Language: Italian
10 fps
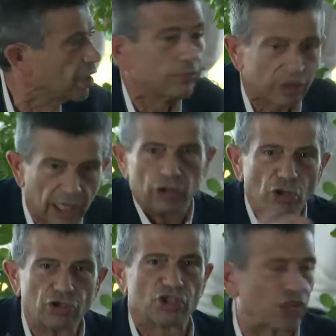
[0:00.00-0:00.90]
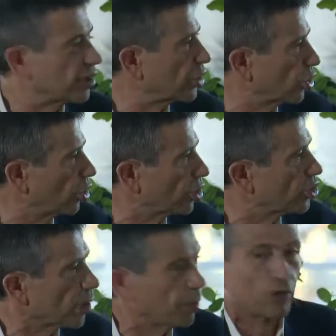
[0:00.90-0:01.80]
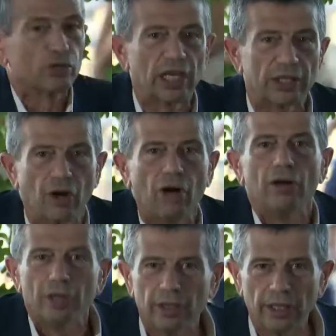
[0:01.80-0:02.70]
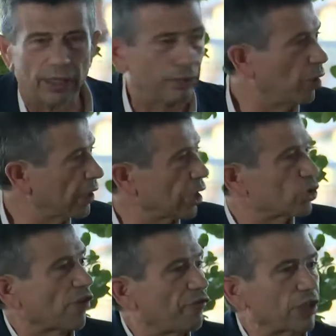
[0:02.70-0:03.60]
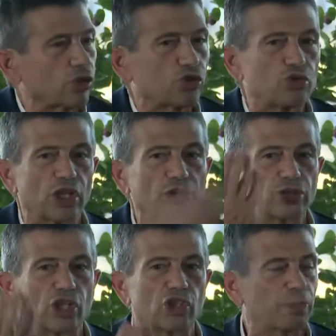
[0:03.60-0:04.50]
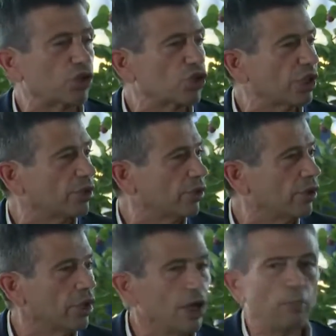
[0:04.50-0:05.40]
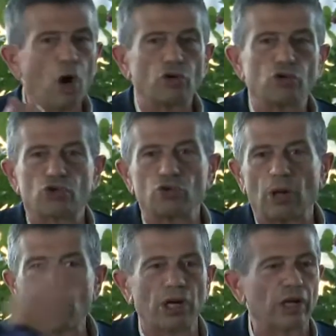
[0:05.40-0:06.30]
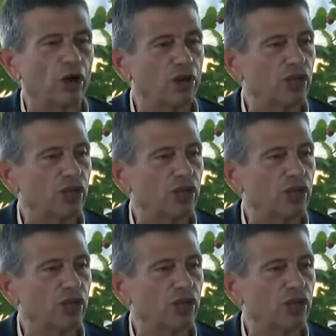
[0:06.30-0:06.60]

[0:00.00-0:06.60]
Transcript: Te la do in 60 giorni, certo. se poi non te la do eh, guarda cosa hanno fatto sul 110%, bonus, una buona cosa,